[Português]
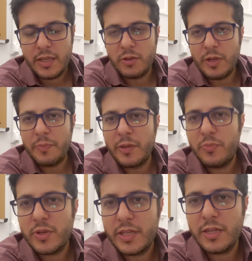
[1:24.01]
E não é bem
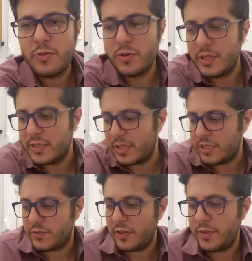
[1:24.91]
por aí a coisa, né? A
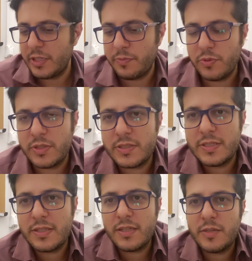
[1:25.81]
gente vai ver depois que
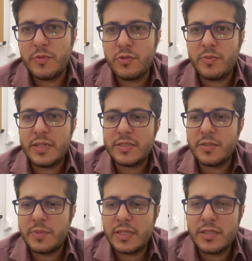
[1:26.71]
se trata muito mais
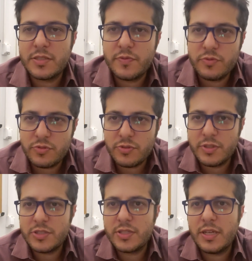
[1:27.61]
também das
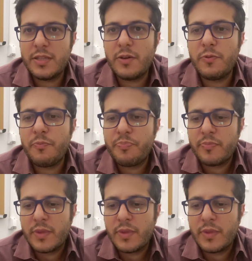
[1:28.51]
funções de cada um.